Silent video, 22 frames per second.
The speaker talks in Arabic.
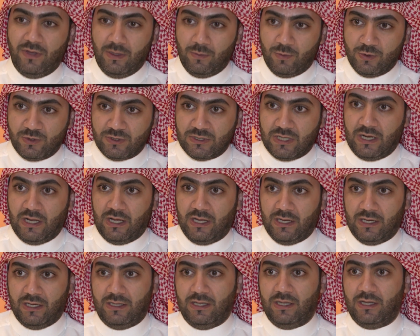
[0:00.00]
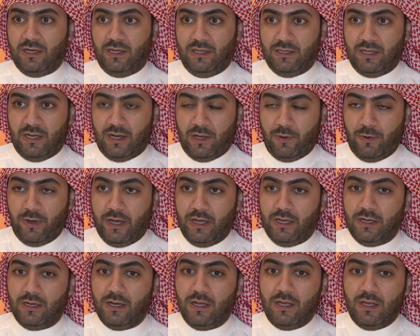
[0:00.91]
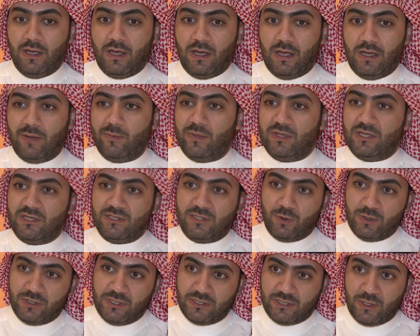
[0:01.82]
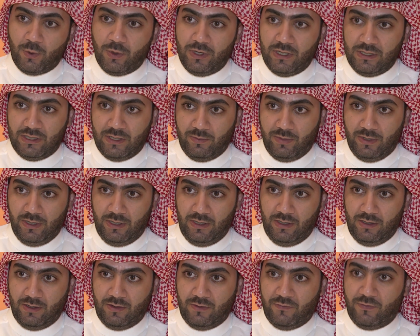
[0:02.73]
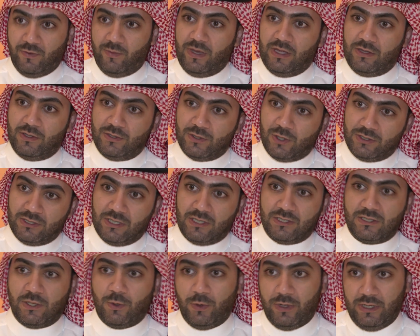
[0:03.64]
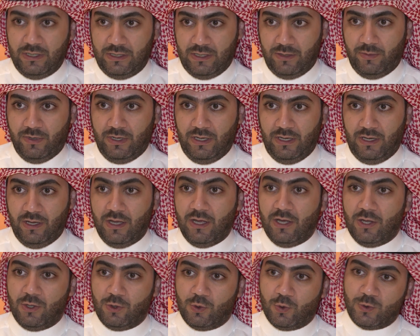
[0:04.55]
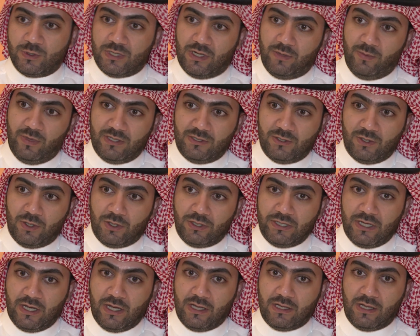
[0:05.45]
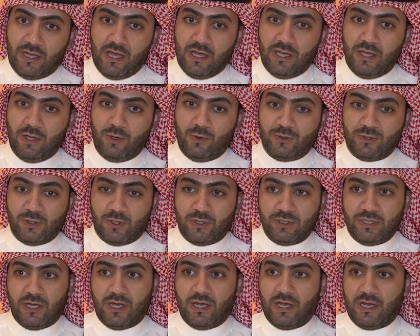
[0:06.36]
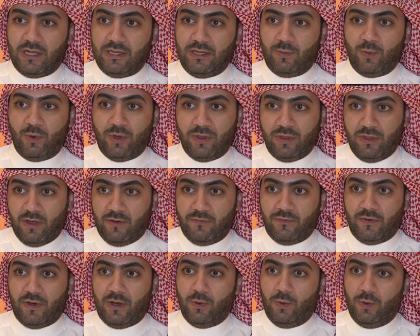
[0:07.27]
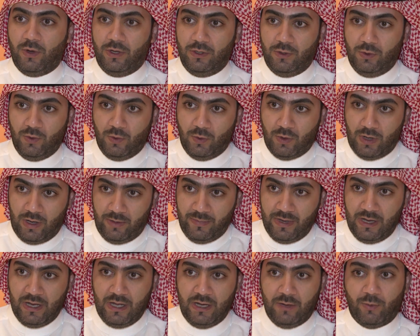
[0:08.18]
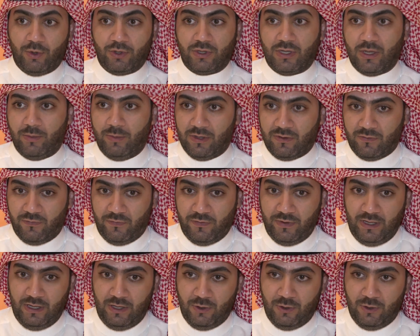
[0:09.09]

مصطلح كثير عند العوائل لما تتزوجي سوي اللي تبغيه في بيت زوجك سوي اللي تبغيه توصل بيت زوجها تلاقي انه زوجها هذا موظف او عنده اعمال مرتبط في